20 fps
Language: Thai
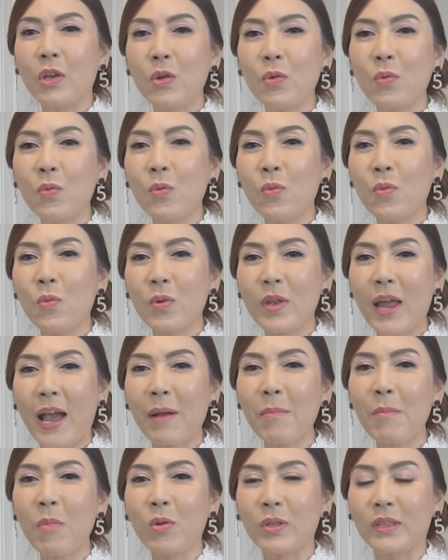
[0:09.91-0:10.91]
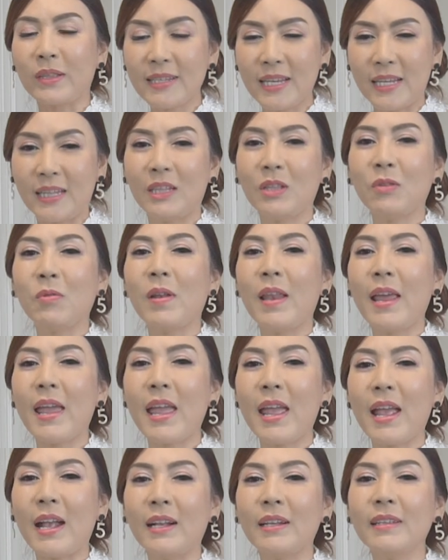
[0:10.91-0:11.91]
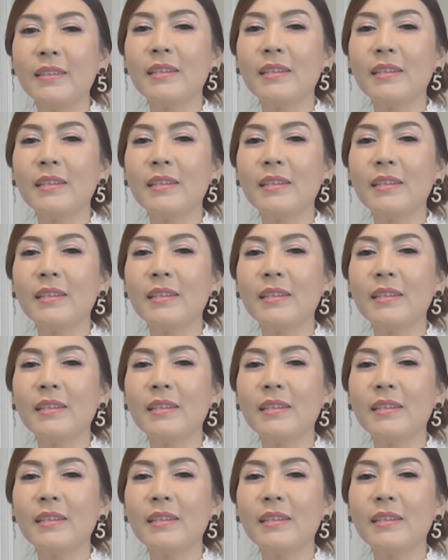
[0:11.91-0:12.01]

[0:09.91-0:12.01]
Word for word: ดูทั้งหมด 7 ตัวเลข